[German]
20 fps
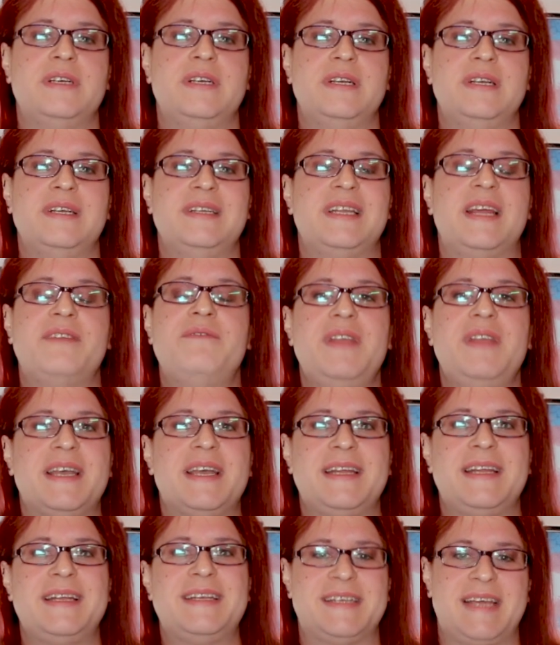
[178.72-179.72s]
Dann wären
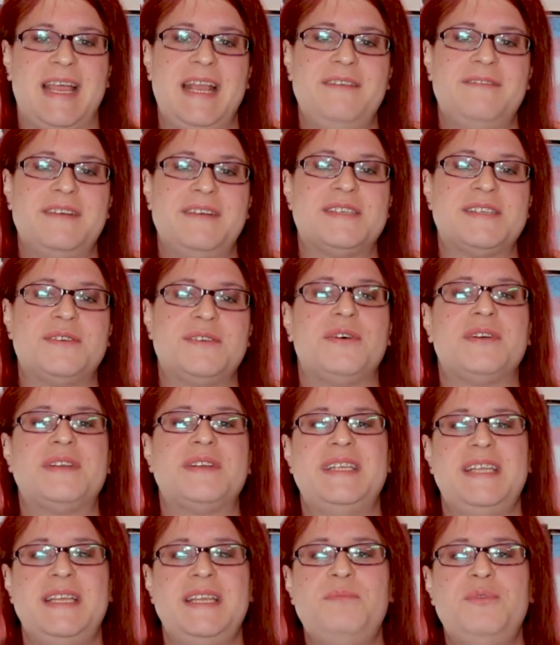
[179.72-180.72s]
dann teilweise noch
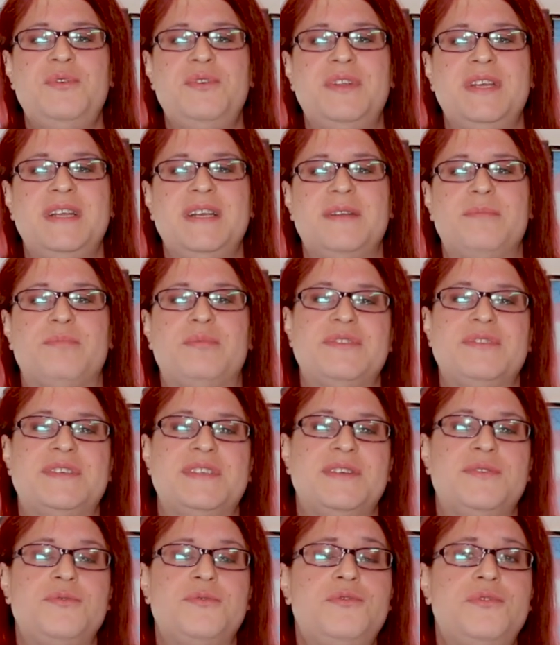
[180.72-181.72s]
demütigende
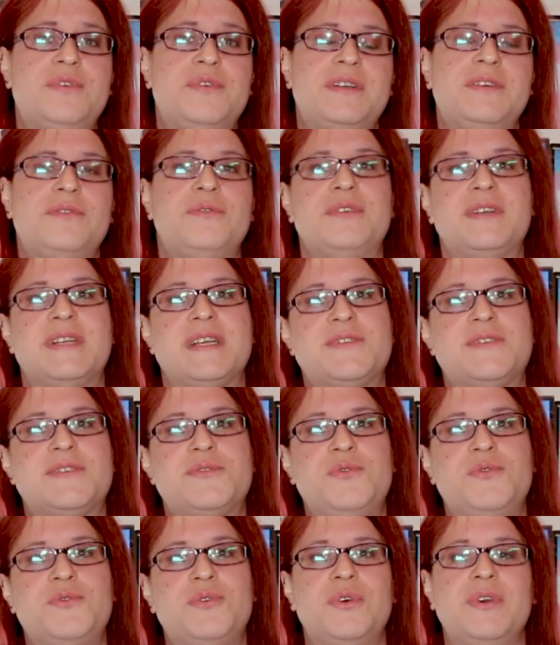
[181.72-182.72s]
Prozeduren,
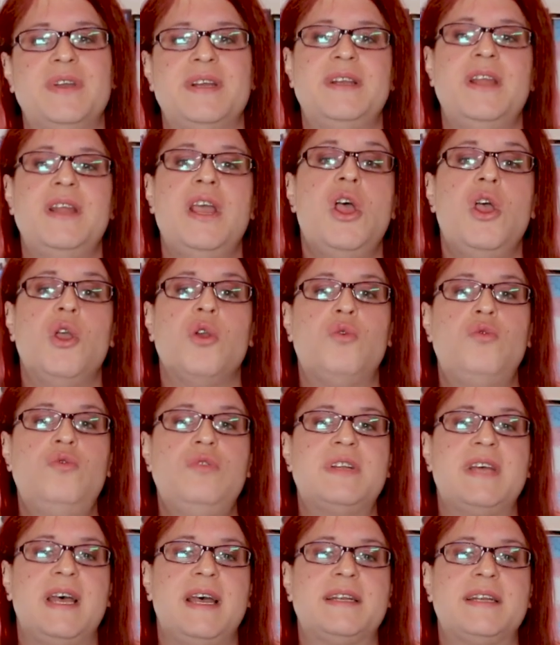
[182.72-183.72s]
Untersuchungen,
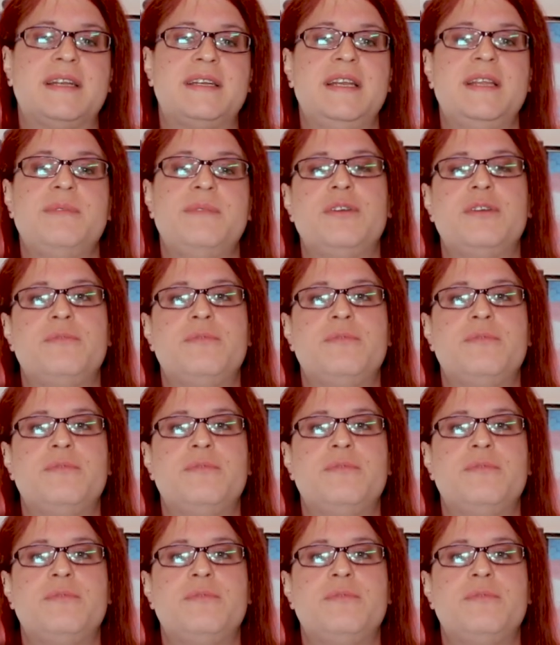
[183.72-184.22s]
Gutachter, die man über